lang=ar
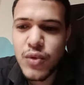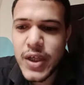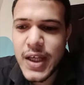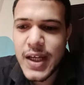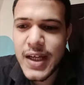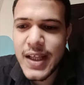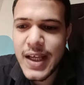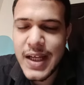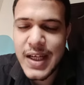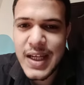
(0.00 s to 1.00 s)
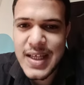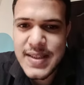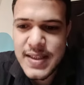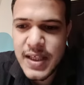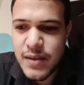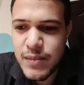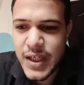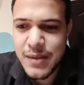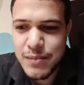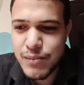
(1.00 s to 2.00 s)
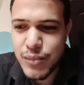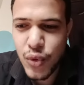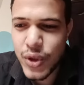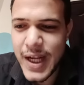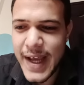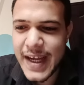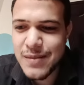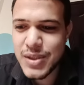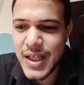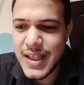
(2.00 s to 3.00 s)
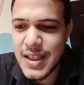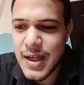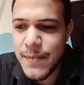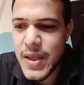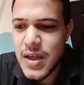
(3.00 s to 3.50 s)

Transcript: والكلينيكال السيب يعني كل الحاجات بتاعتها